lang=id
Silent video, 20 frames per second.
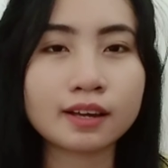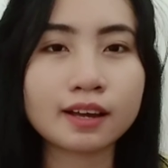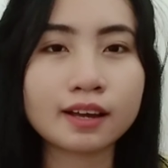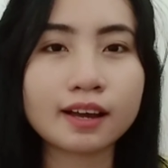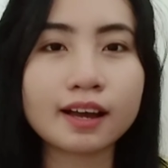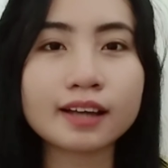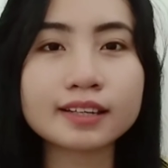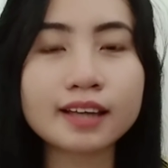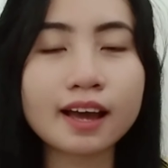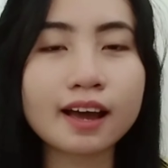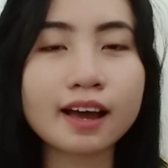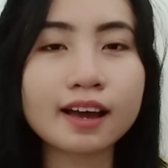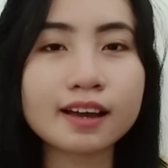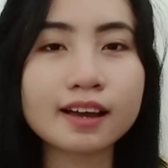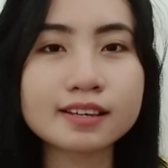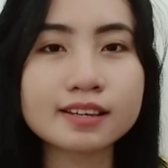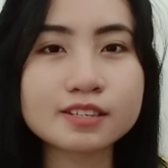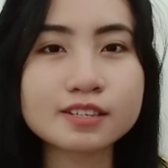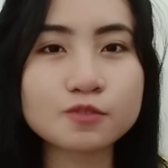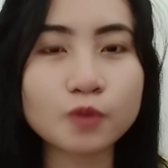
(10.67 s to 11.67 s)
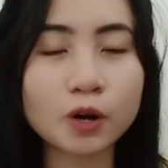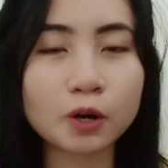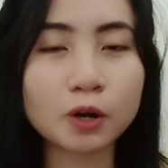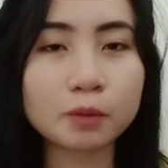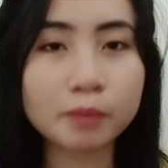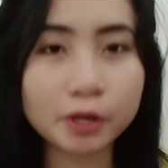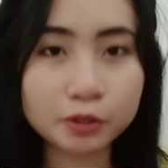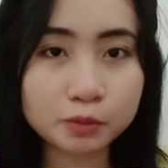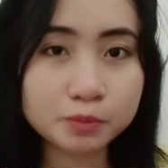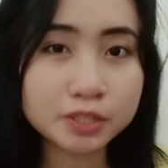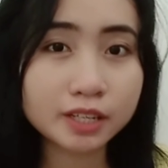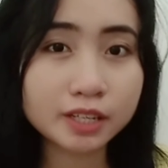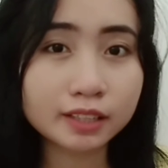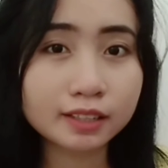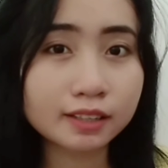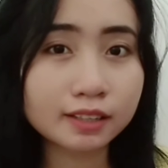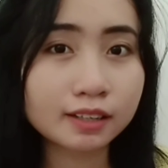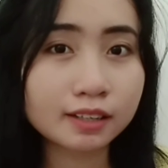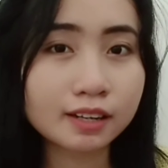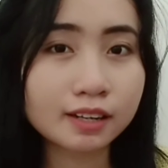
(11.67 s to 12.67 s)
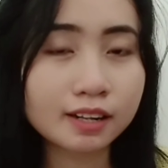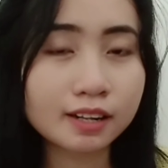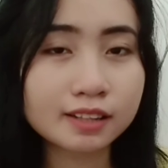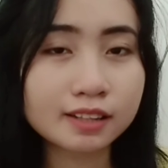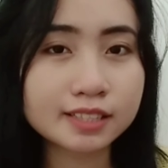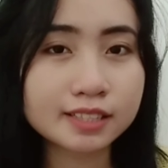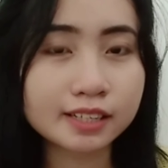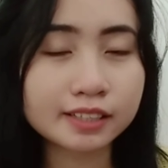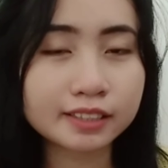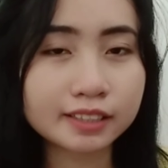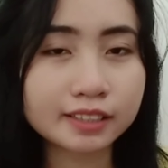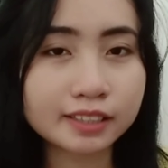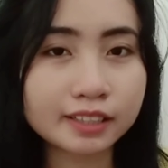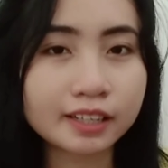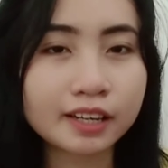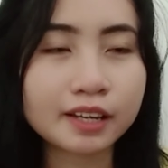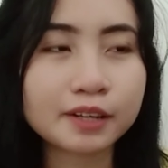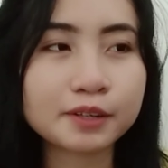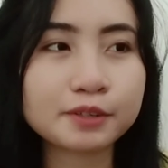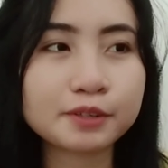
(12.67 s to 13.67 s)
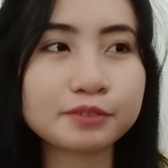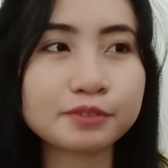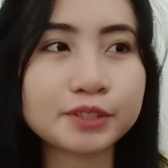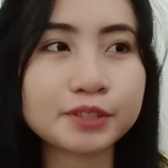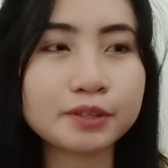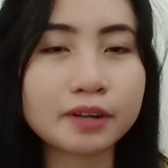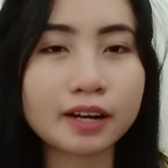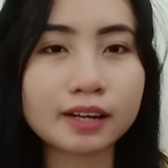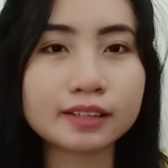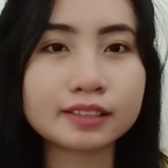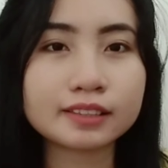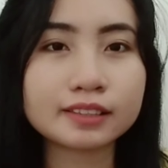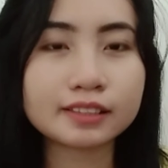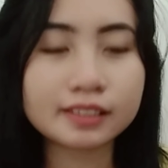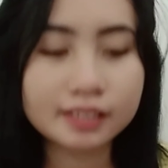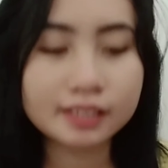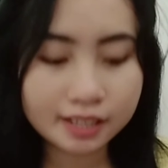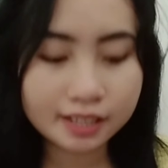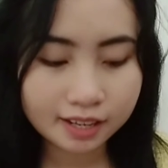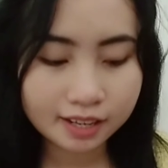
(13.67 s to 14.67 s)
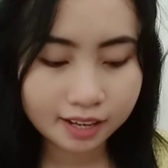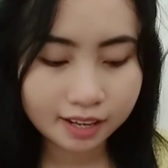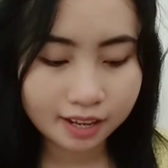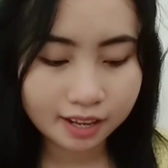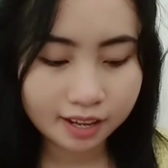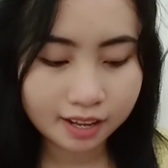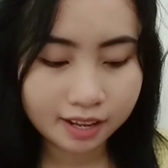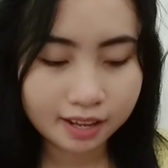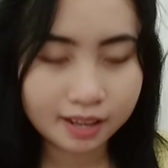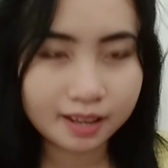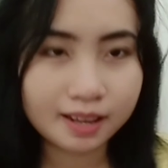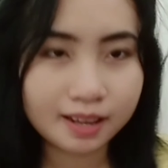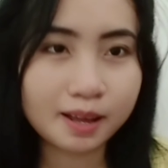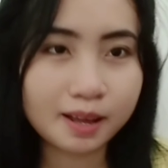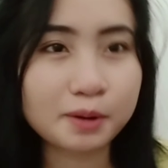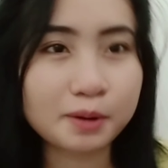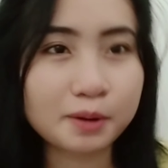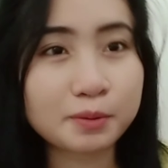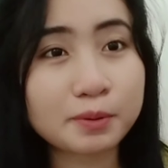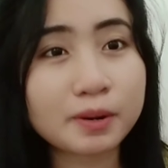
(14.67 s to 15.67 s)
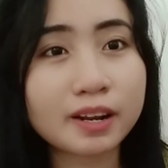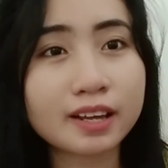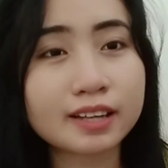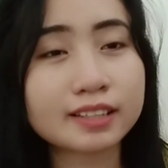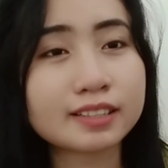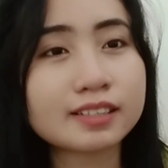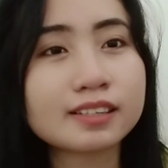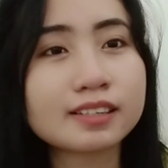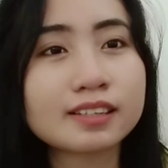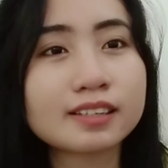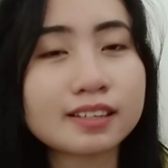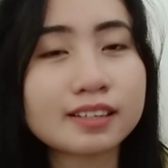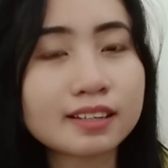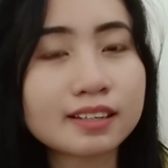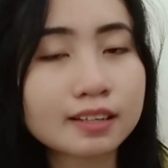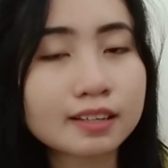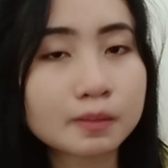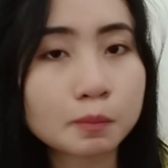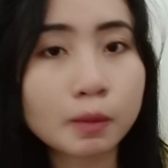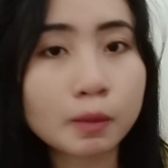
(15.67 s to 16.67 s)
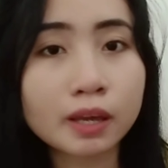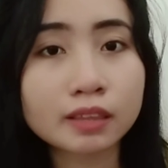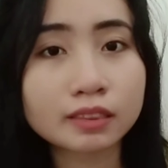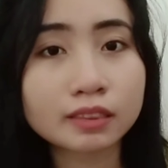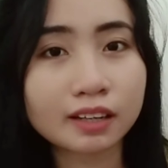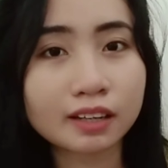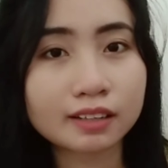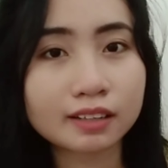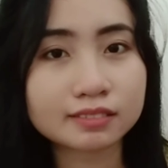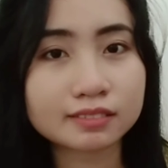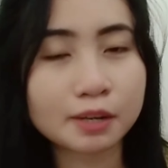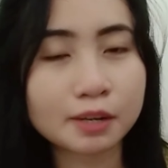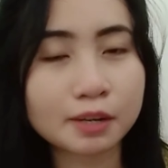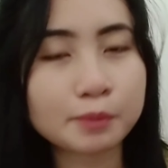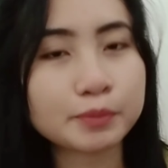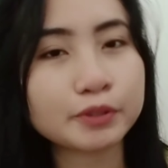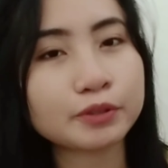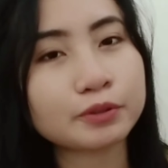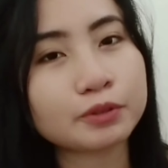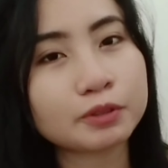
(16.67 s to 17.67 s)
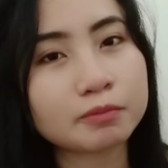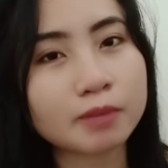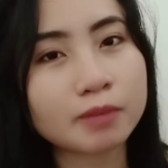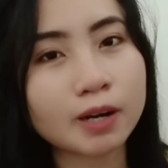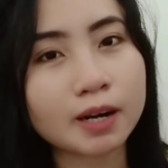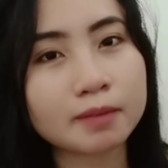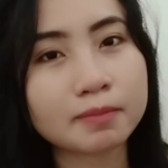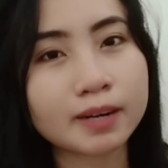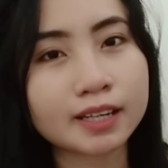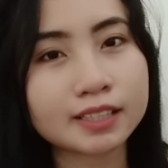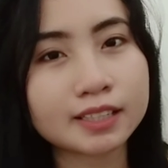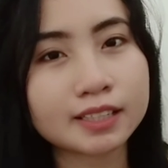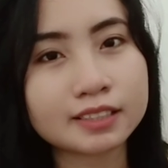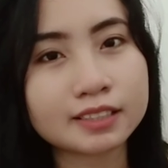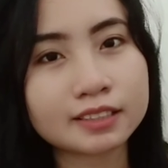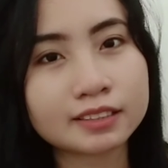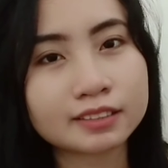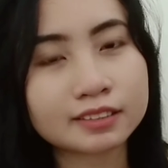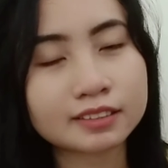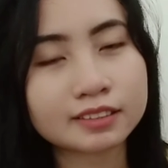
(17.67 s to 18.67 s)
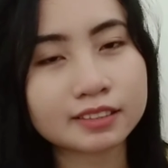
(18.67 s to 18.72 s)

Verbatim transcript: Hai guys, welcome back YouTube channel. Jadi di video kali ini aku lagi bete dan bingung mau ngapain.